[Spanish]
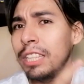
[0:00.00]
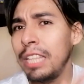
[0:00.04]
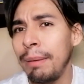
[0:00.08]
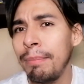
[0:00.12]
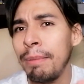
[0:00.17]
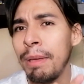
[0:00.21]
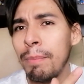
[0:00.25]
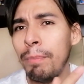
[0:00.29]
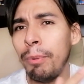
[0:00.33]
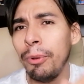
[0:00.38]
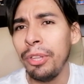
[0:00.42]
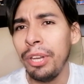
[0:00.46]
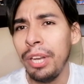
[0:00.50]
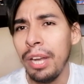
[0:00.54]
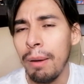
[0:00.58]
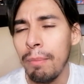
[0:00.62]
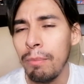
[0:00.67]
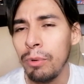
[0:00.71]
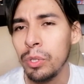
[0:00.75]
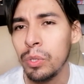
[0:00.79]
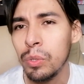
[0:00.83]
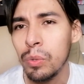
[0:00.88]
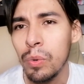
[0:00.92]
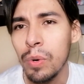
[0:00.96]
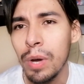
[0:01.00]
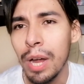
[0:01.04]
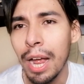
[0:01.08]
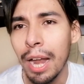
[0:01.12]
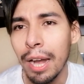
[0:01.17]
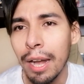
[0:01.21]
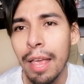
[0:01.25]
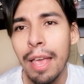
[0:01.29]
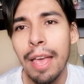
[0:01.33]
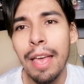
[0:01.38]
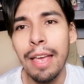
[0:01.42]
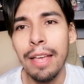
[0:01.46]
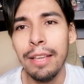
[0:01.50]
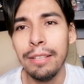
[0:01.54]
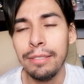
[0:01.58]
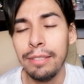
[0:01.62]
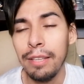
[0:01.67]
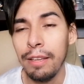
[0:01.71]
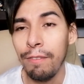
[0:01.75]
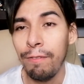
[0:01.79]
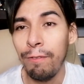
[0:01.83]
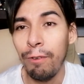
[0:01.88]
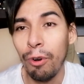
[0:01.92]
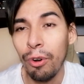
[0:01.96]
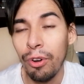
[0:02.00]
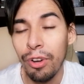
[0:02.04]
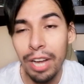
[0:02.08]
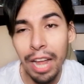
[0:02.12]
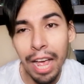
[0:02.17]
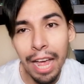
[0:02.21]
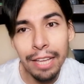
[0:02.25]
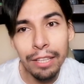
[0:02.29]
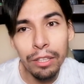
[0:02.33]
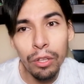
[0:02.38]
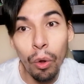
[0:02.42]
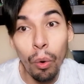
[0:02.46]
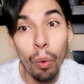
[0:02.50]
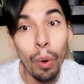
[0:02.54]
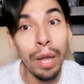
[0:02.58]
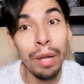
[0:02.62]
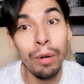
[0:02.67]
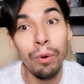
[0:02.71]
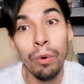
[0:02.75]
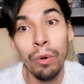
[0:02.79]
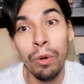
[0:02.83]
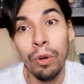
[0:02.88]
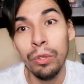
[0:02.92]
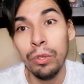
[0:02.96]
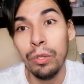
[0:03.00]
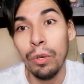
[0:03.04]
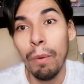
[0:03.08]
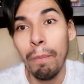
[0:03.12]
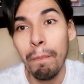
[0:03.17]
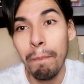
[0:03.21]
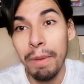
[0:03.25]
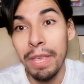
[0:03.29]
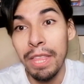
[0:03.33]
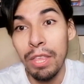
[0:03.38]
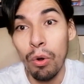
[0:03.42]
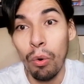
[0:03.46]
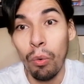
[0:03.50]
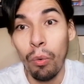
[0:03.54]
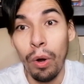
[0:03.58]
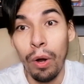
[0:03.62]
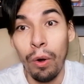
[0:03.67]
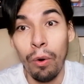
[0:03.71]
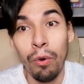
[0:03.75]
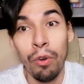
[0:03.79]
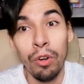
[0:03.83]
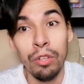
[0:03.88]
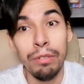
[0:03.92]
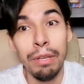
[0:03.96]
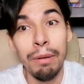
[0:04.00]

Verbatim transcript: también podríamos jugar este Fortnite o algún otro videojuego.